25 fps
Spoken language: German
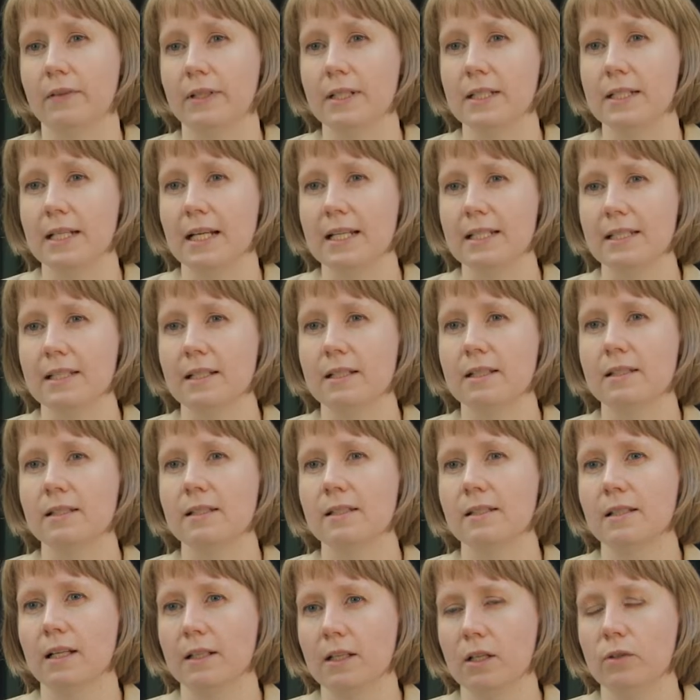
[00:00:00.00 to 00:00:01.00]
Planet Assets,
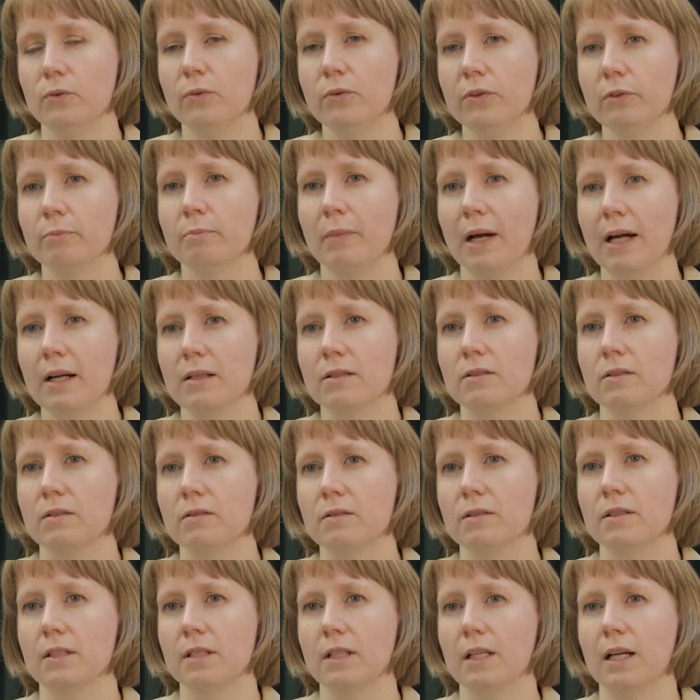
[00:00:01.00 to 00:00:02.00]
diese Analyse macht
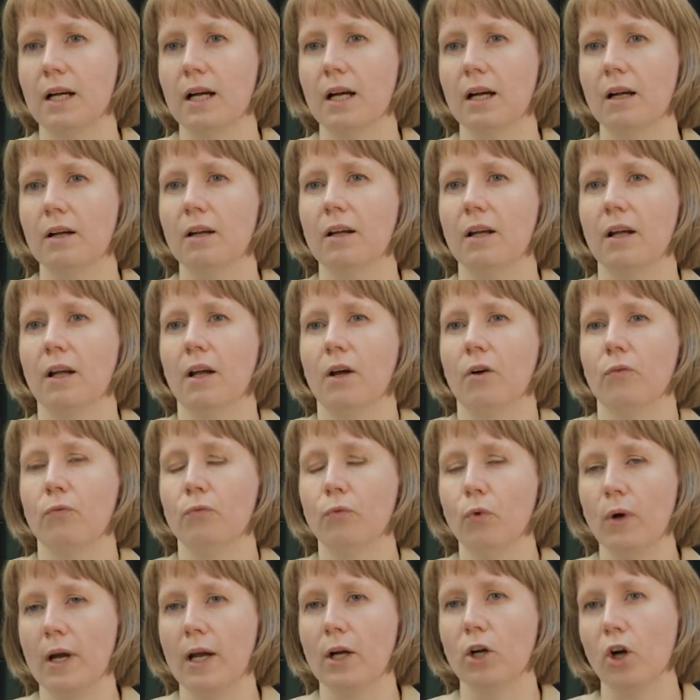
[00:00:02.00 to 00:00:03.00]
uns klar,
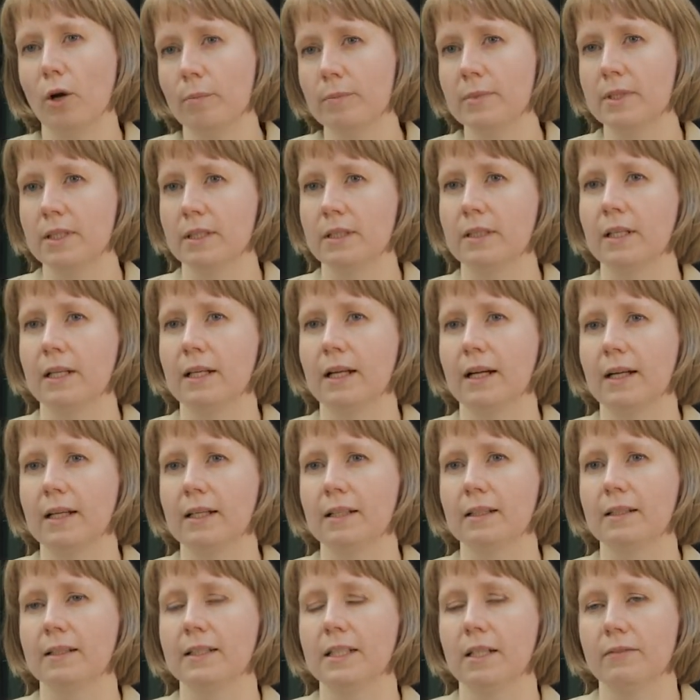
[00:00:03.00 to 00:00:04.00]
woher kommt denn
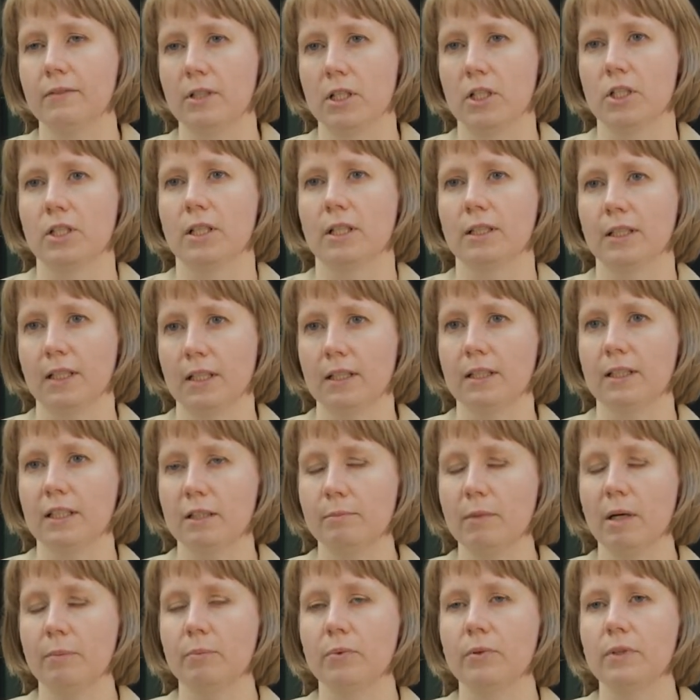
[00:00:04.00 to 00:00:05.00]
eigentlich der Widerstand gegen
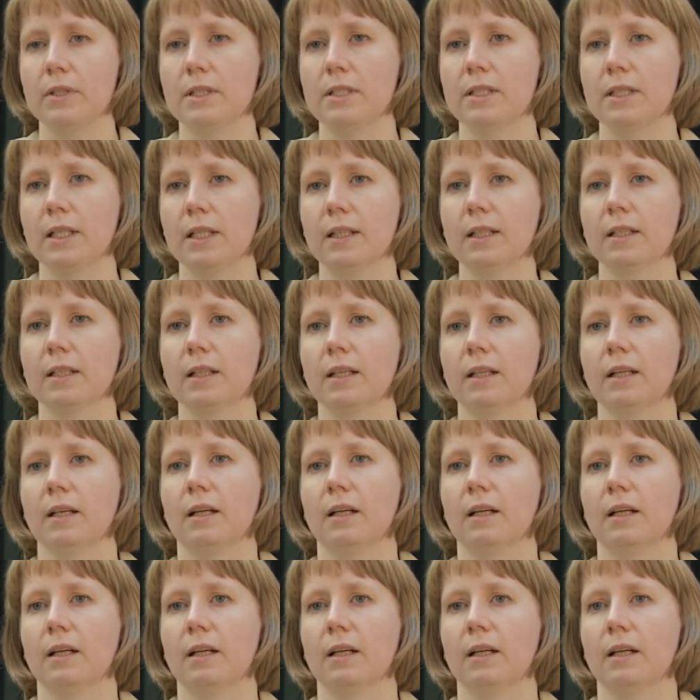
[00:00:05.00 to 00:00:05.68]
Klimapolitik?